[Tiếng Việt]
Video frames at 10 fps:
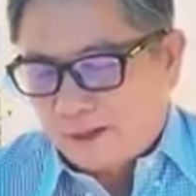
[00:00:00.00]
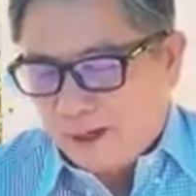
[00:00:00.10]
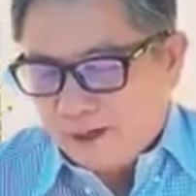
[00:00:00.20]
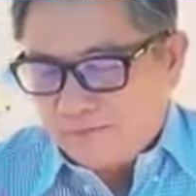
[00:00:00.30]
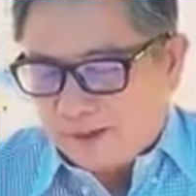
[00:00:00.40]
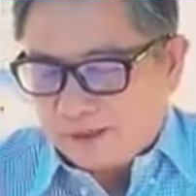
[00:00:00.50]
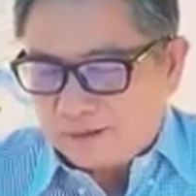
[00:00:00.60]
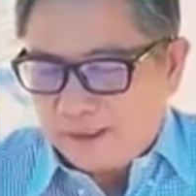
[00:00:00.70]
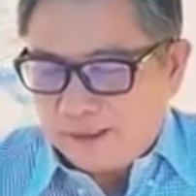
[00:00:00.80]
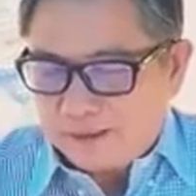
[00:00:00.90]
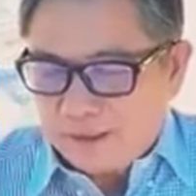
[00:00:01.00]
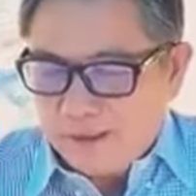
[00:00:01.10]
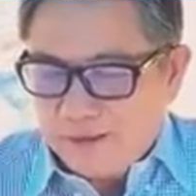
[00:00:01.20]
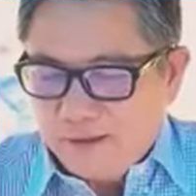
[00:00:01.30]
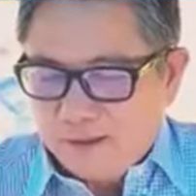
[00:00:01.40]
con phật thì
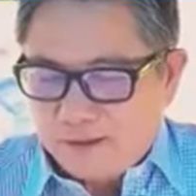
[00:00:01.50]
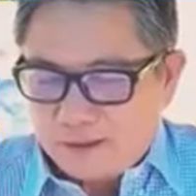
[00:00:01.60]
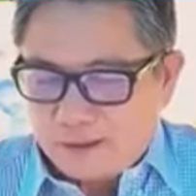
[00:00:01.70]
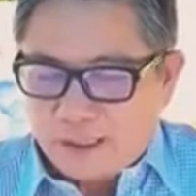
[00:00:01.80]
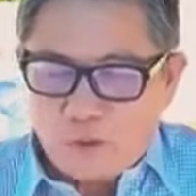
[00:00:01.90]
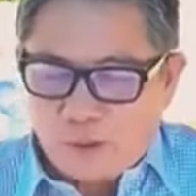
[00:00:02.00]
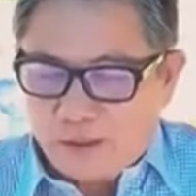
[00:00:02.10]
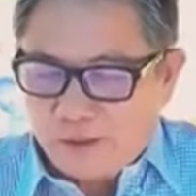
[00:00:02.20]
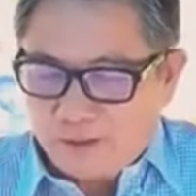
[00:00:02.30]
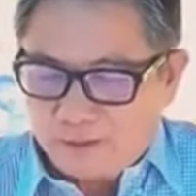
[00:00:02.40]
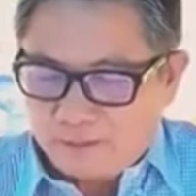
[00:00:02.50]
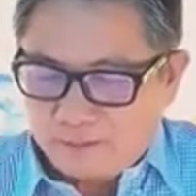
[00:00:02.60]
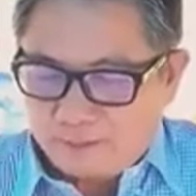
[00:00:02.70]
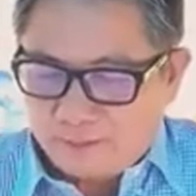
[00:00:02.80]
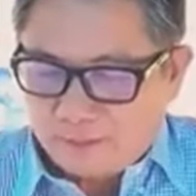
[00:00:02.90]
cứ lây hoay
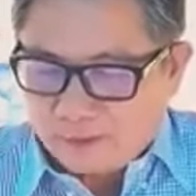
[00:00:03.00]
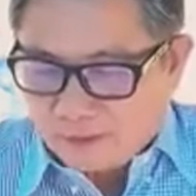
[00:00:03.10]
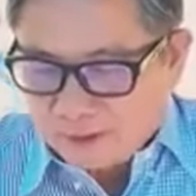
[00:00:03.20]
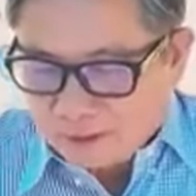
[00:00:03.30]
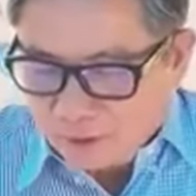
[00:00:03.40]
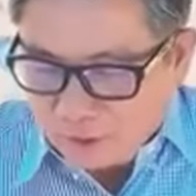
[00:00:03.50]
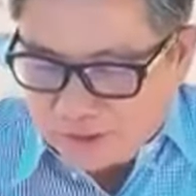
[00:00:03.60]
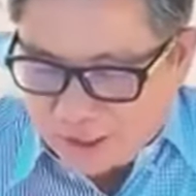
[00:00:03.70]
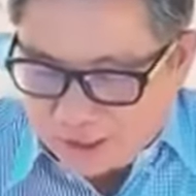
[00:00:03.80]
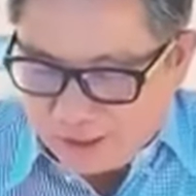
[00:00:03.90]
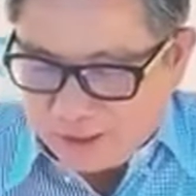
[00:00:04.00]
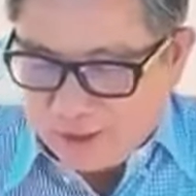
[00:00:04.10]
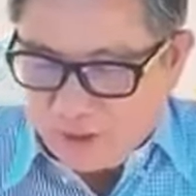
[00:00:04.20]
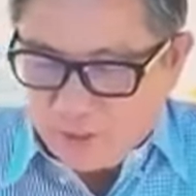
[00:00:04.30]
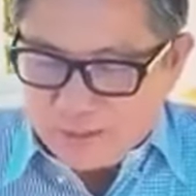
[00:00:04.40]
đua
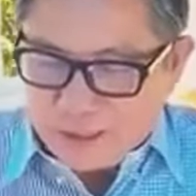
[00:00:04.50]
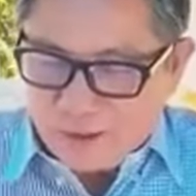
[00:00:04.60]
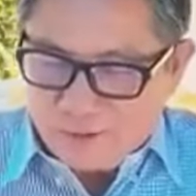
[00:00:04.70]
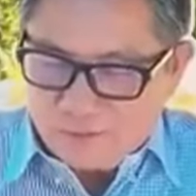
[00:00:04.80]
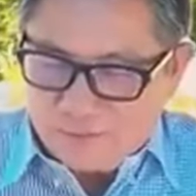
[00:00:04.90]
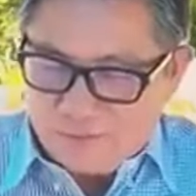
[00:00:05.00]
chen nhốn nháo